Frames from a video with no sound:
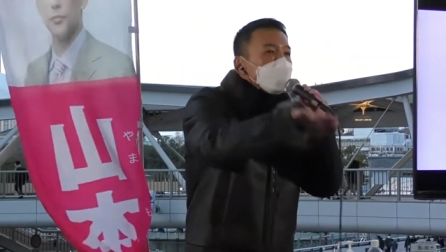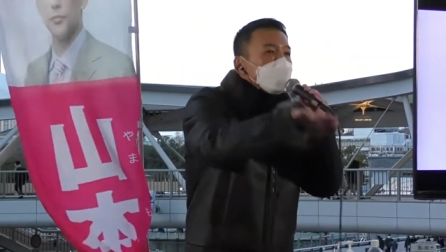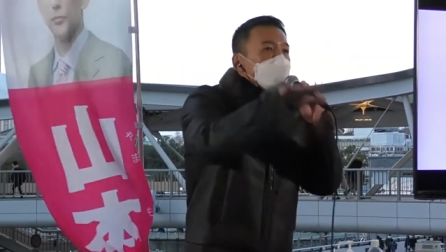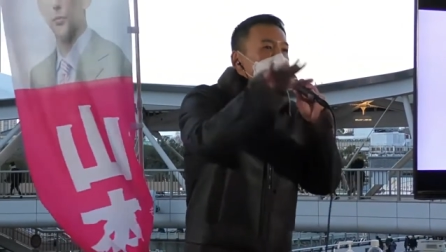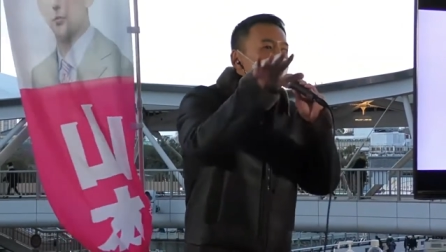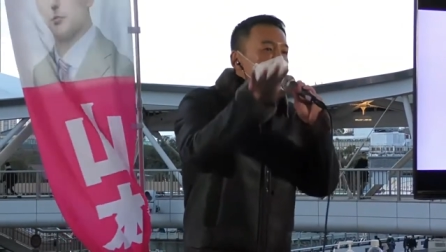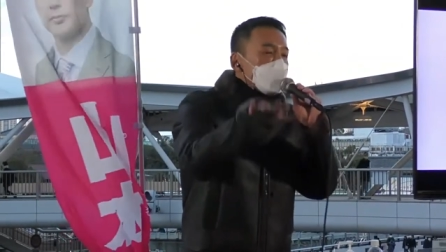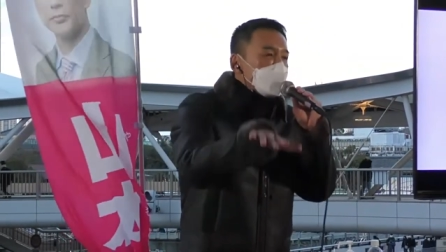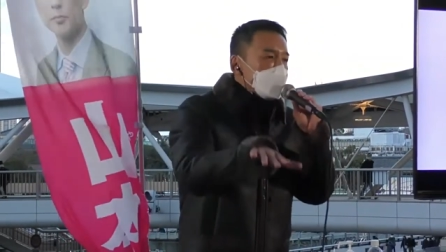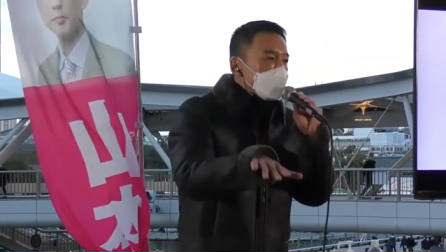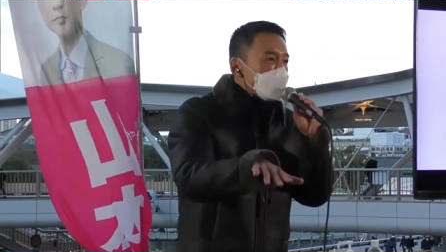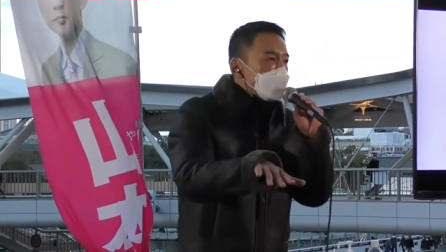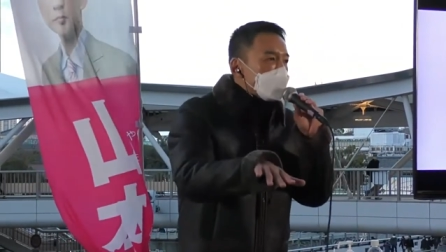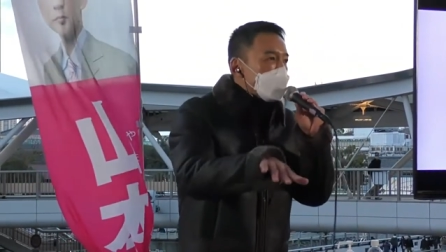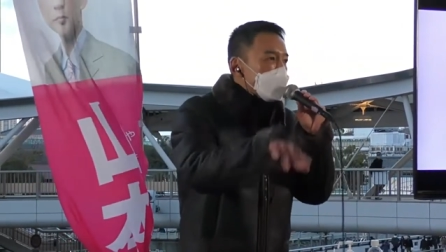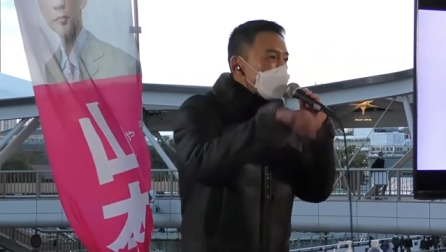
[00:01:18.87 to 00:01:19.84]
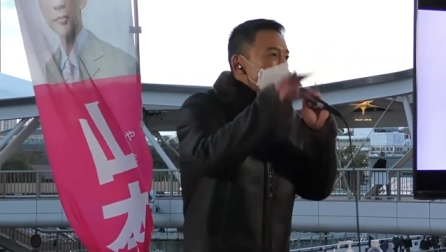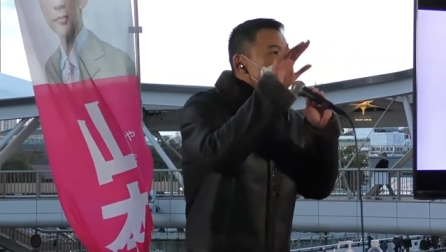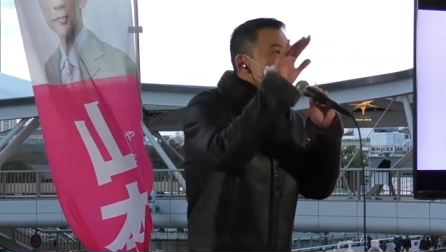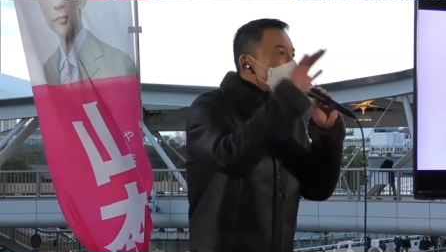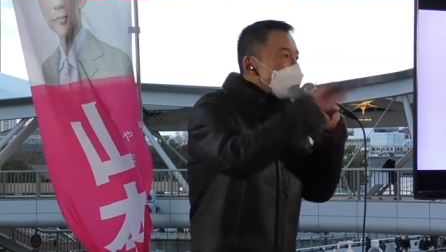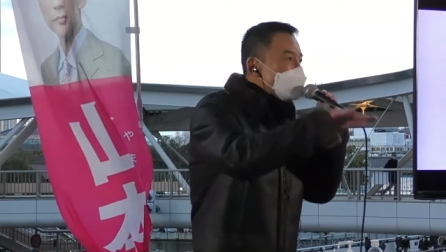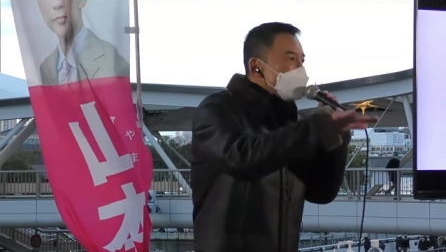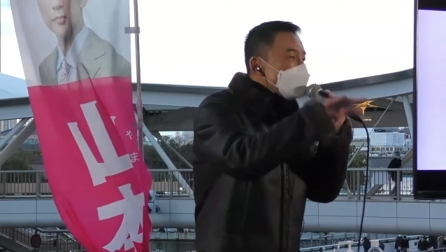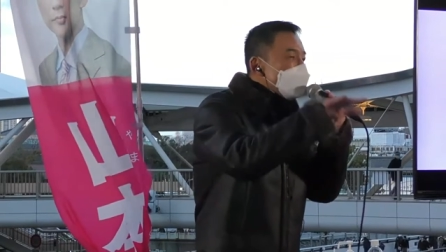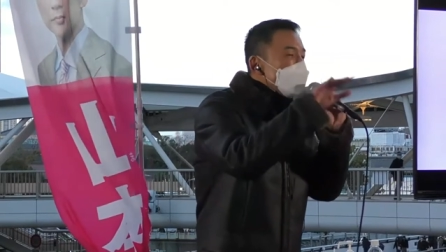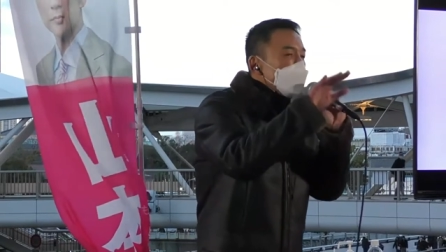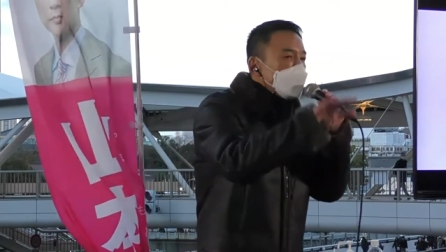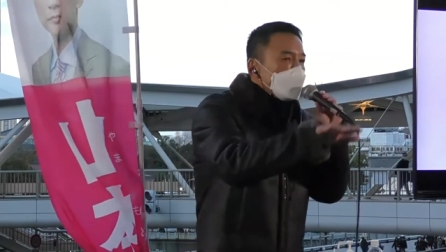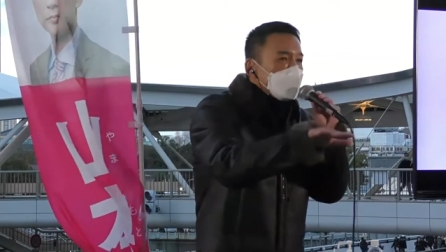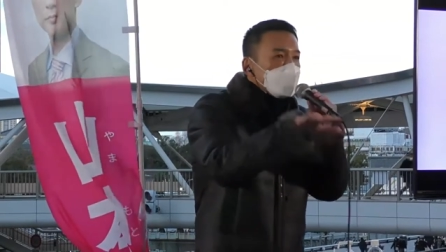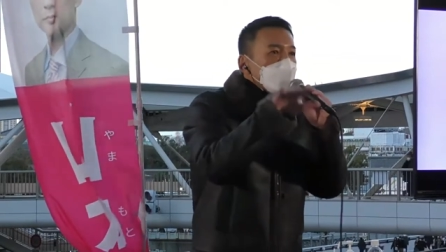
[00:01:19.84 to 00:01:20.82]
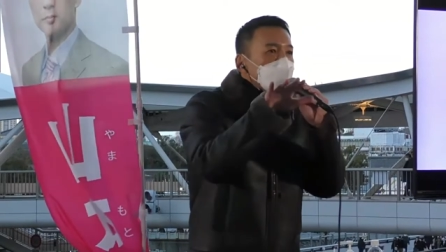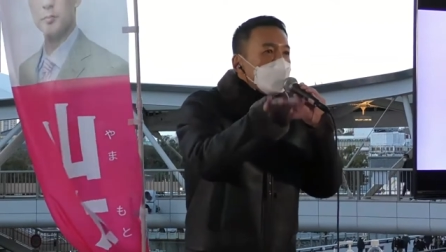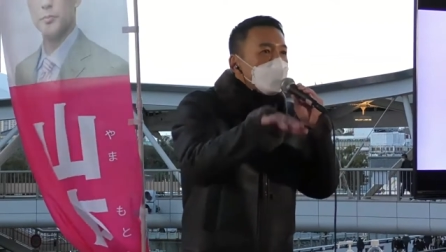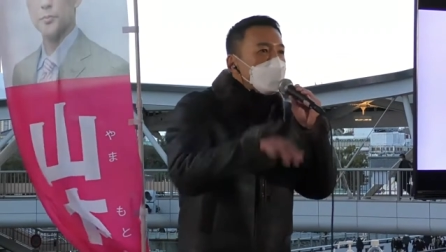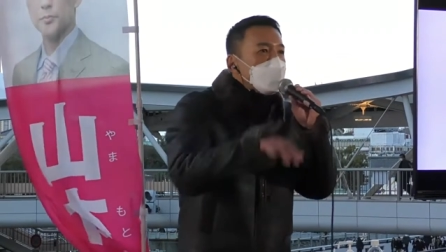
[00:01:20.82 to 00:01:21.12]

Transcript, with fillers: 今置かれた状況が決